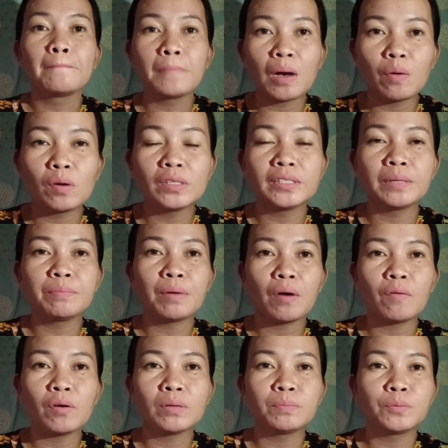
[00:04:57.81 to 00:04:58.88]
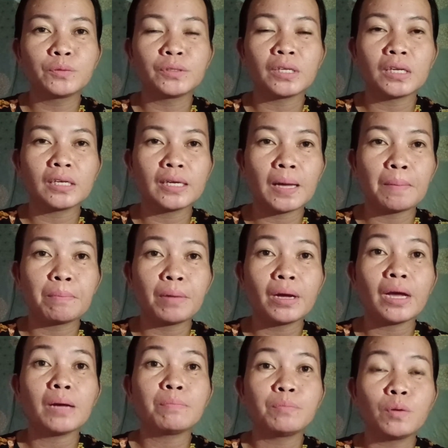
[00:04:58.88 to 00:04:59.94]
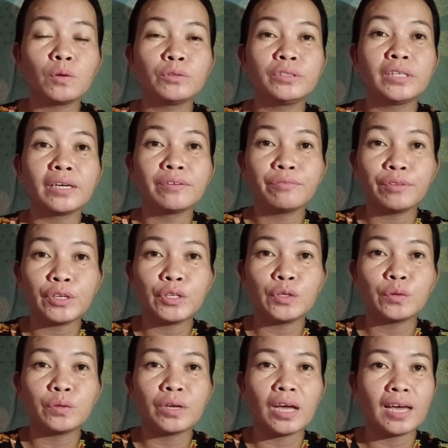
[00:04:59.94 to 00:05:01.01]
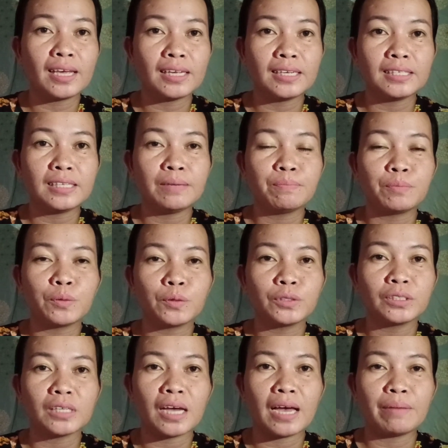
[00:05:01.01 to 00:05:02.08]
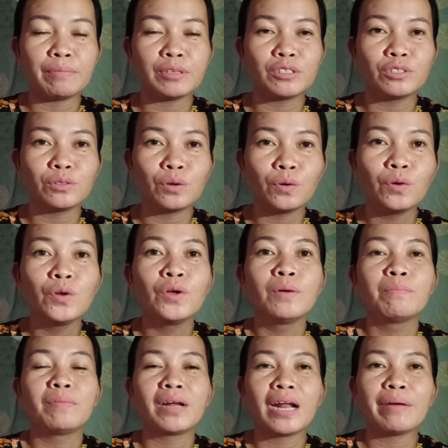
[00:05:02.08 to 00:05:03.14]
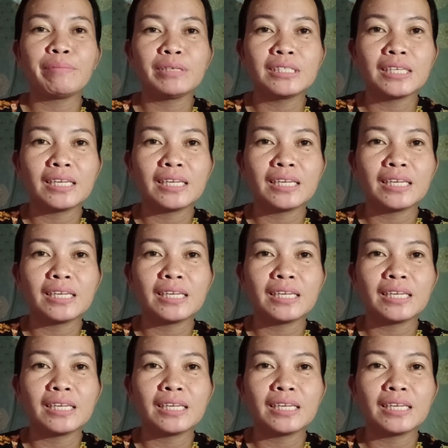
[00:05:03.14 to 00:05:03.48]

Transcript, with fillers: bawal na bawal po talaga mag-upload ng video na hindi po sa amin. So, maraming